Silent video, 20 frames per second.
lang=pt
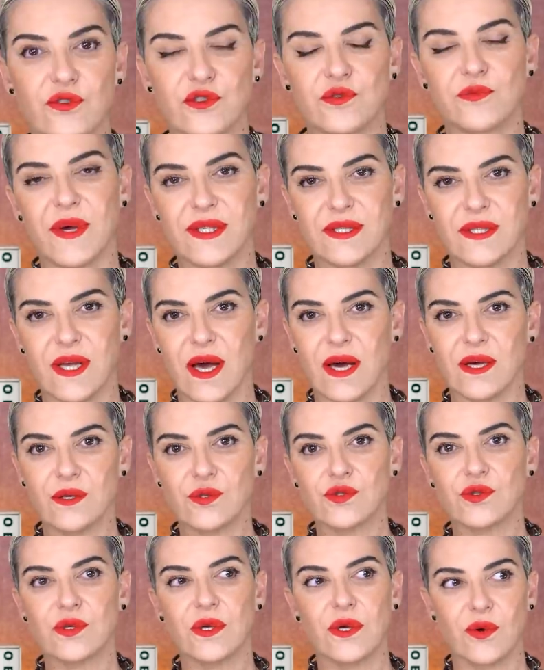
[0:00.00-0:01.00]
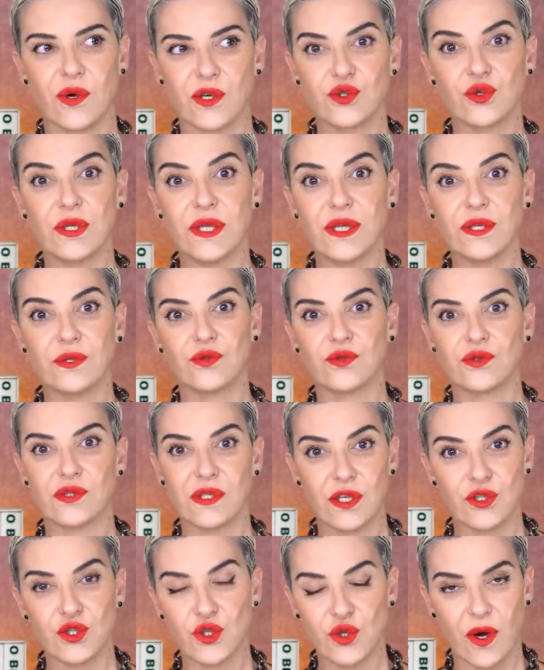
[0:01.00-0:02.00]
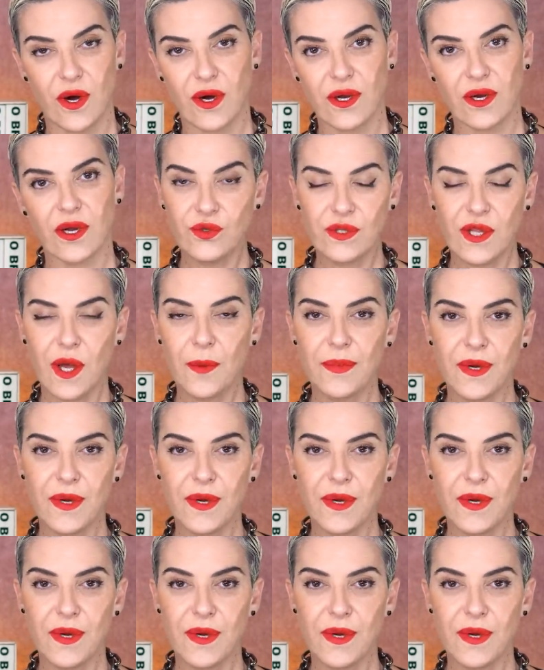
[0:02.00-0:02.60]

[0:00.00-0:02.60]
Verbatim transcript: Os mais caros, eu acho lindos, os da Dior, o da